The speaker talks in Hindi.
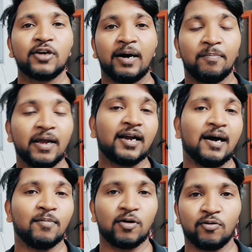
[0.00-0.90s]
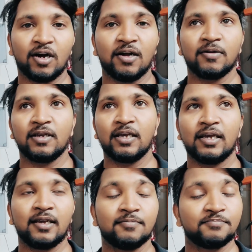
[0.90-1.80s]
अब मैं काम करूँगा
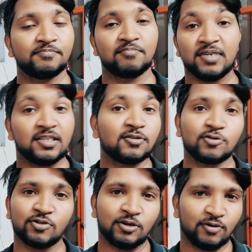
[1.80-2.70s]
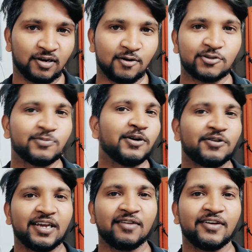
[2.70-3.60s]
कि मस्त सो जाऊँगा और सुबह
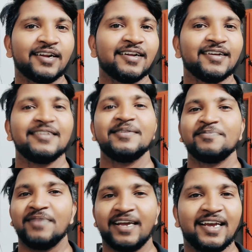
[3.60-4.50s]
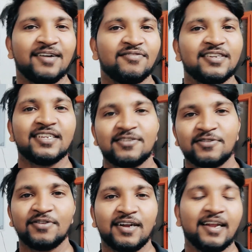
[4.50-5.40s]
उठ के फिर बाकी काम फिर से
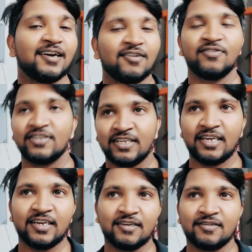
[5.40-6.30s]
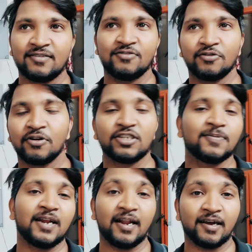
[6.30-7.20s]
शुरू करना है कल फिर से टू लिस्ट
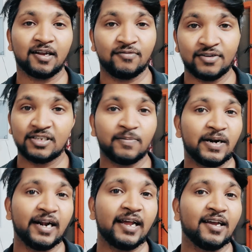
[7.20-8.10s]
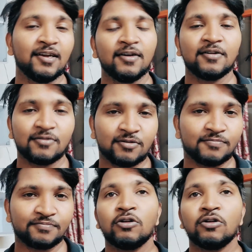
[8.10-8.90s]
बनाना है कल फिर से पढ़ना है तो,